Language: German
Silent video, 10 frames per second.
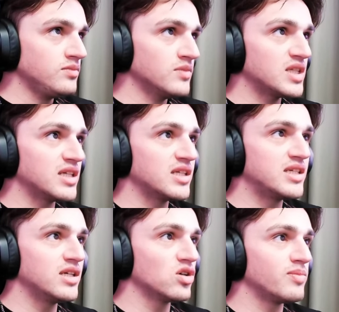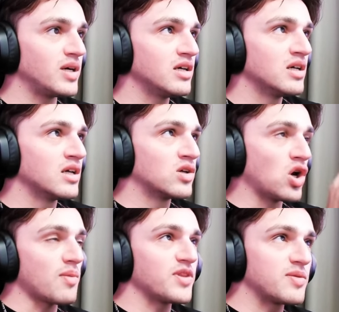dann hier rüber,
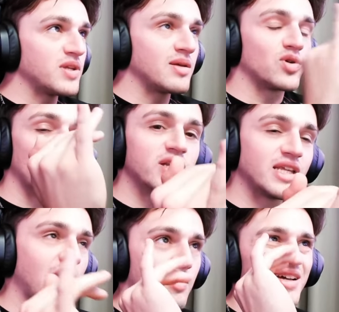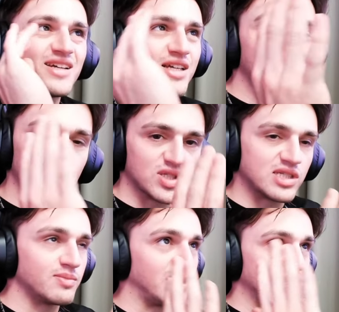Curb nicht mitnehmen könnt ihr, aber ich würde es nicht
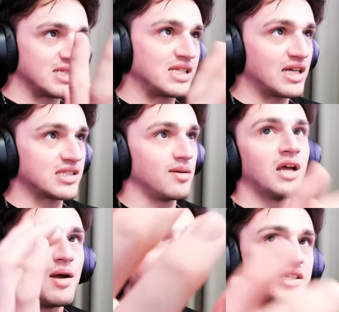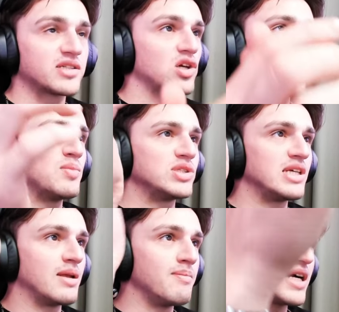machen, das ist langsamer. Am Exit Curb müsst
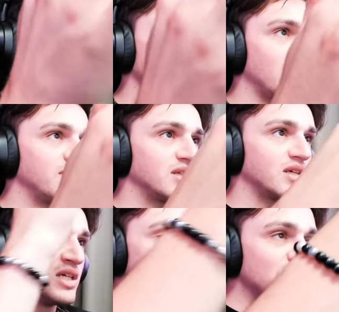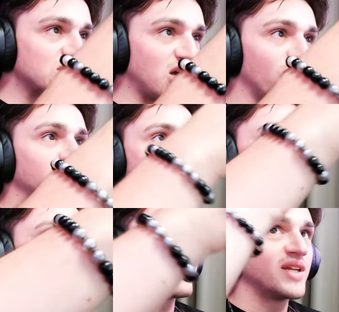ihr maximal mitnehmen, hier müsst ihr aufpassen,
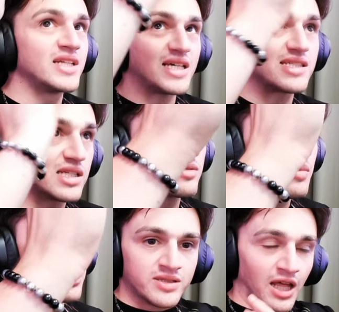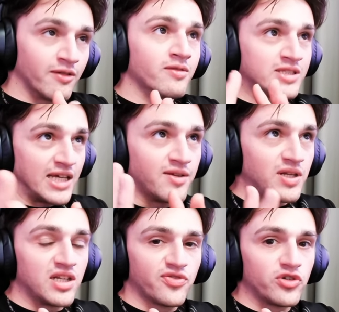wirklich, wenn ihr das nicht macht, dann seid ihr wieder
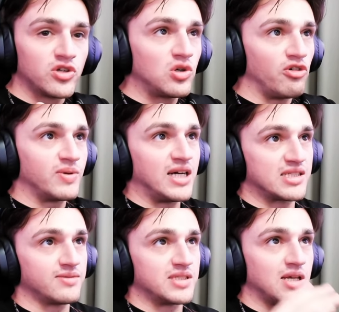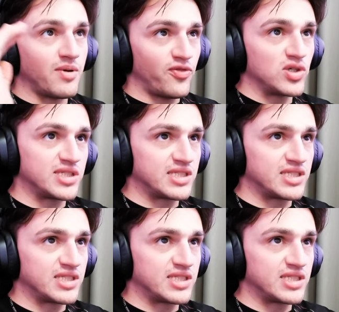nicht früh genug auf dem Gas gewesen, aber vorsichtig